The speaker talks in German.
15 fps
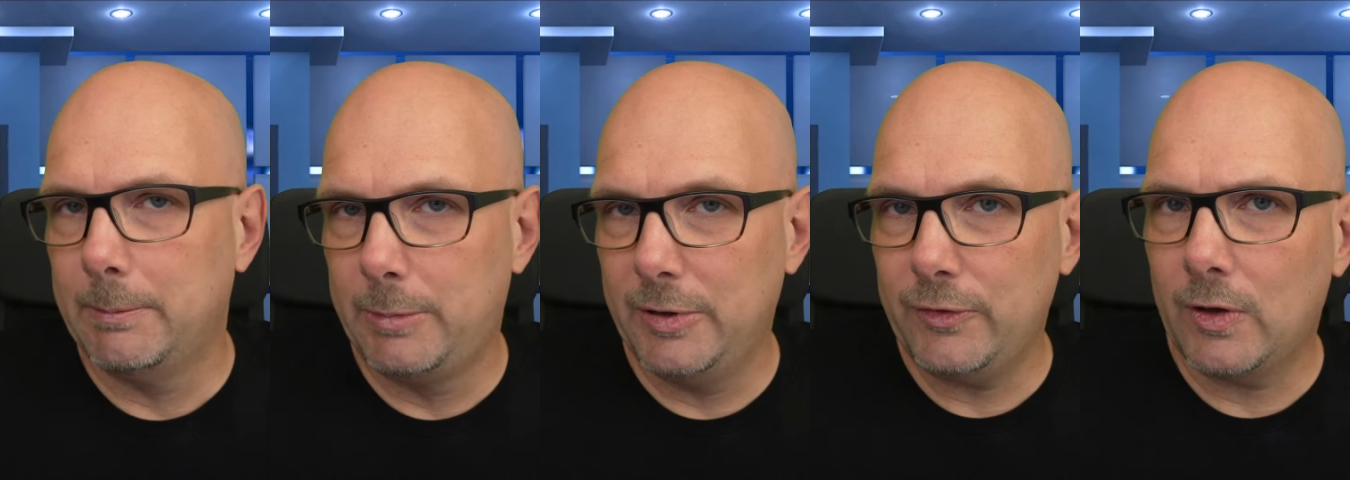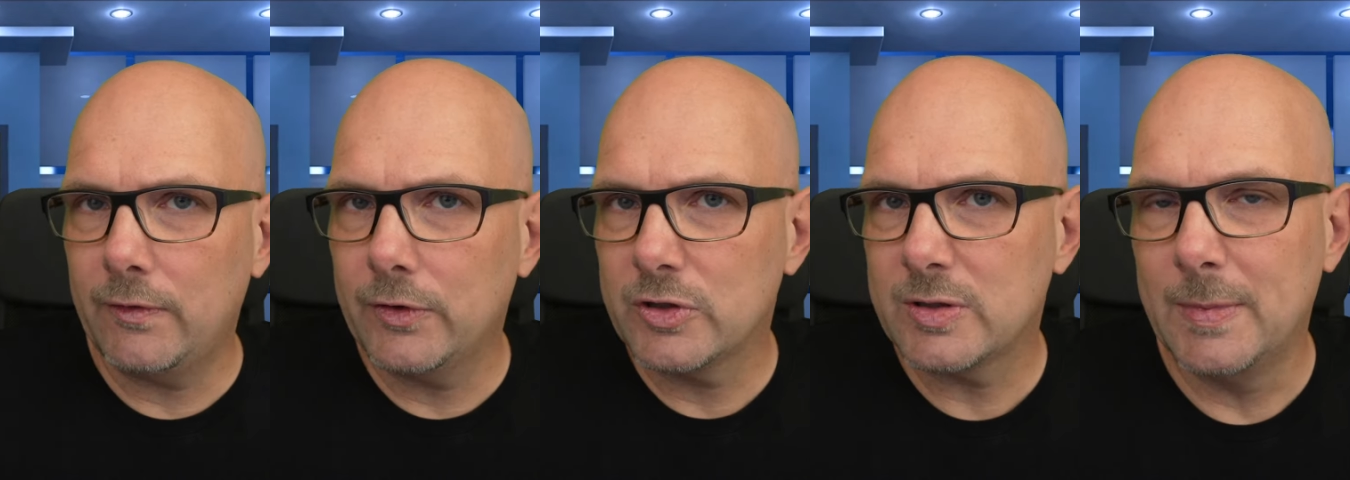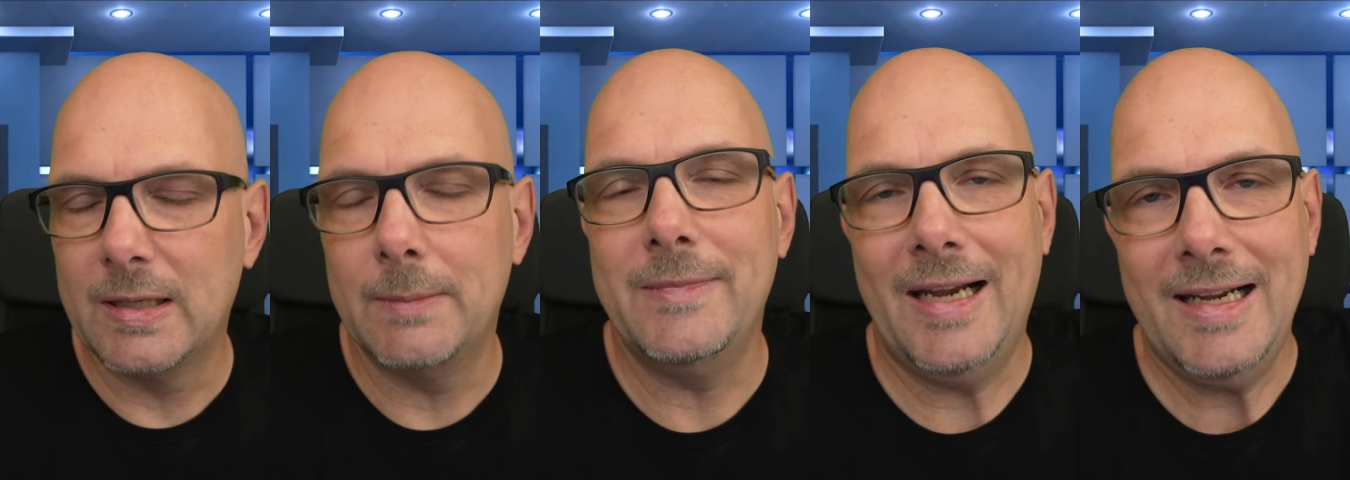Bevor wir uns
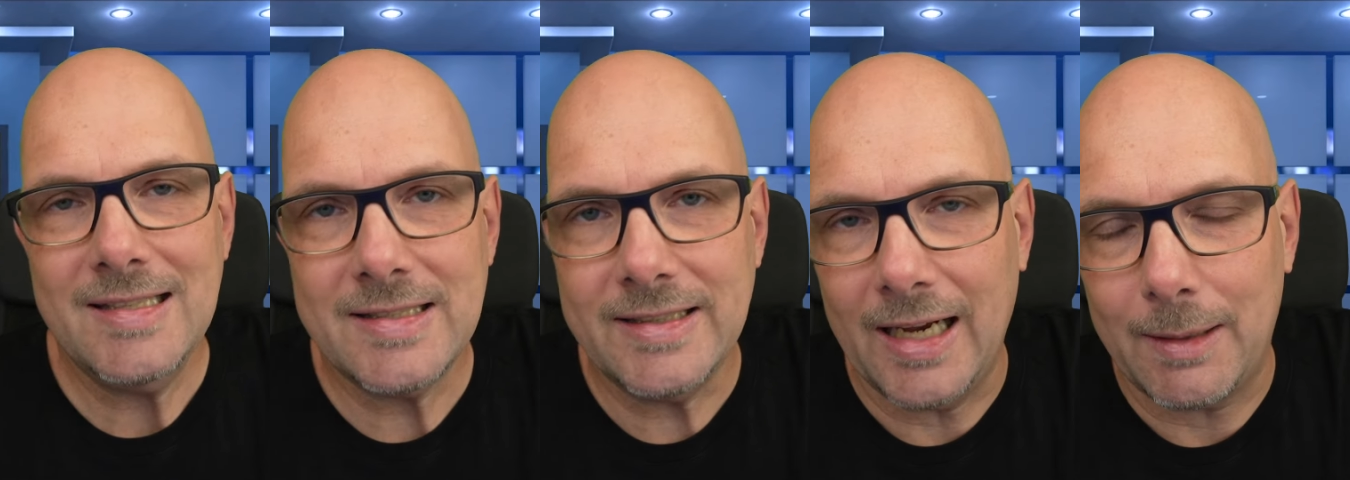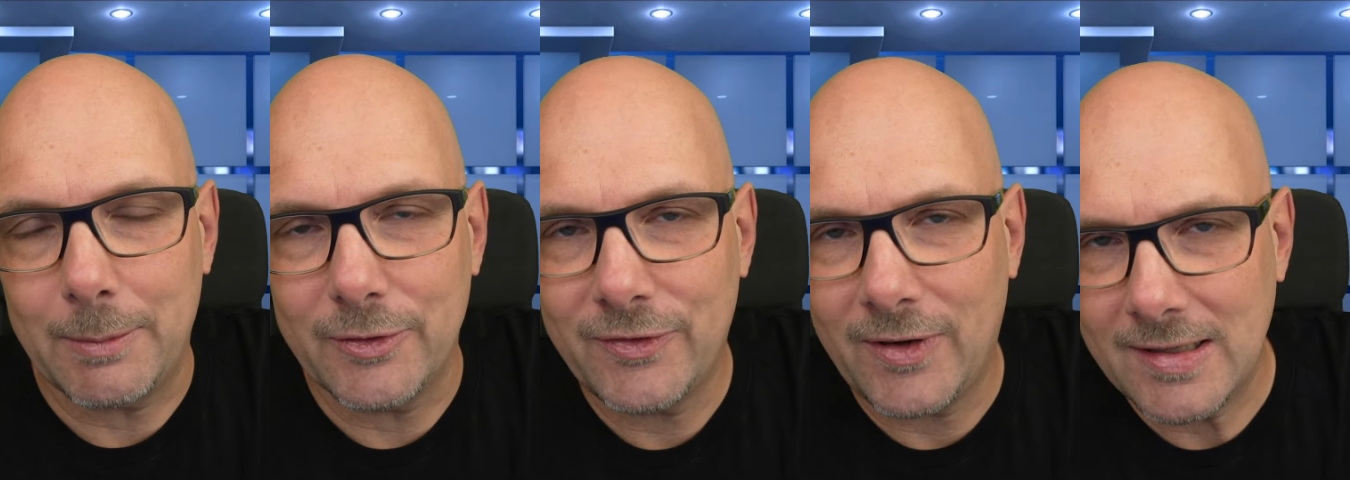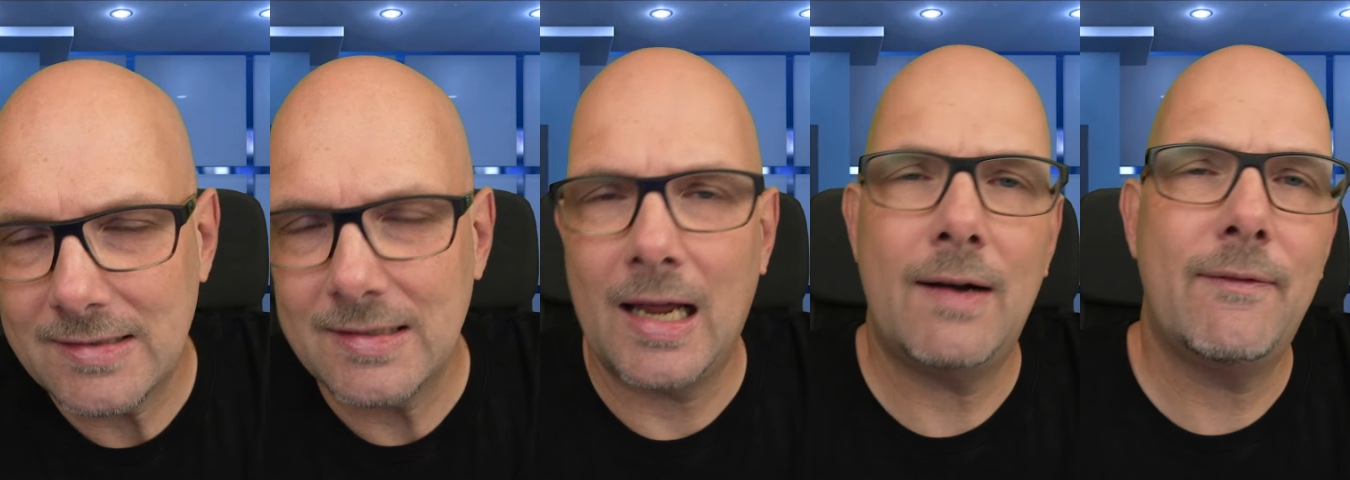mit dem nächsten Jahr
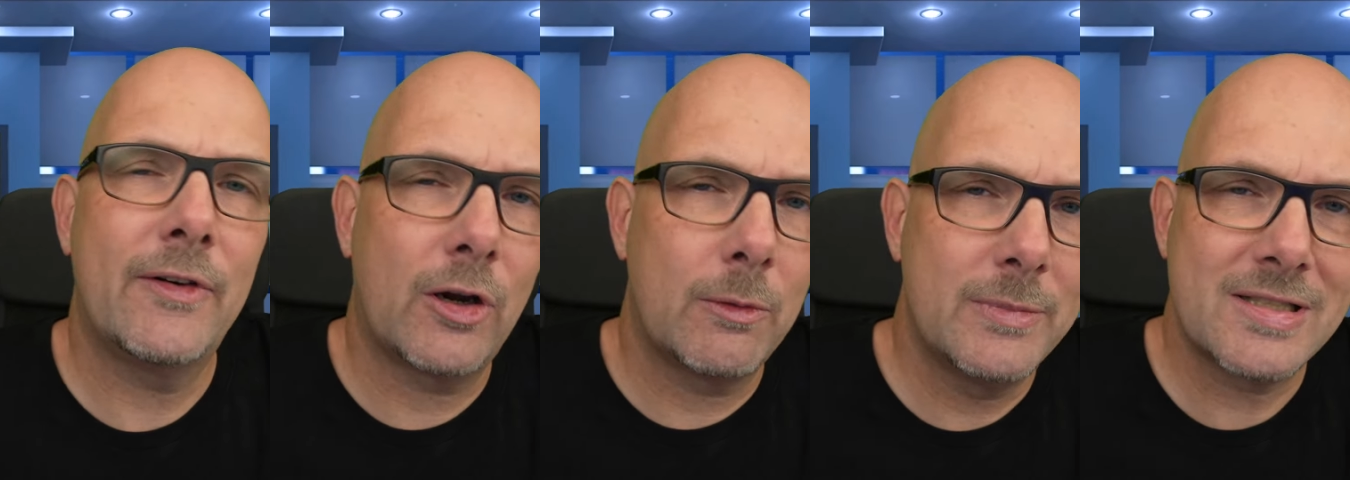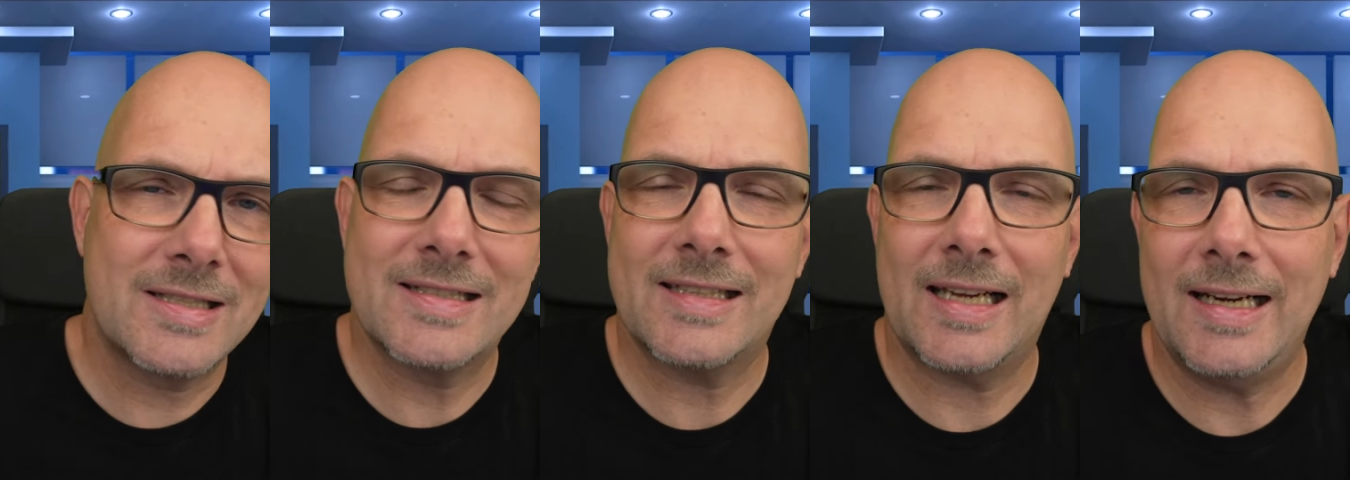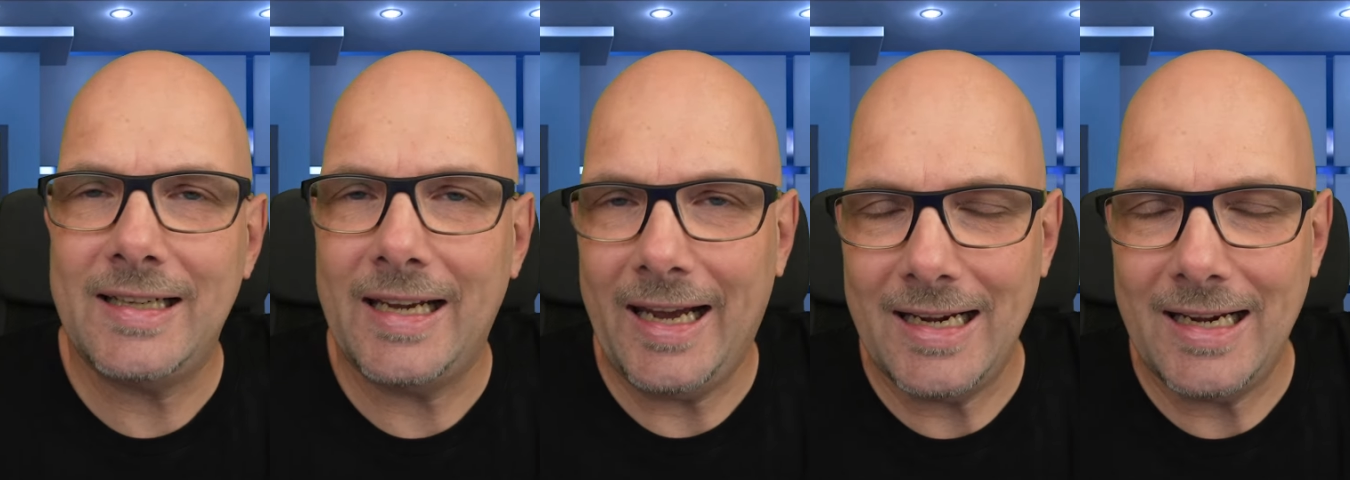befassen, haben wir noch ein bisschen Zeit.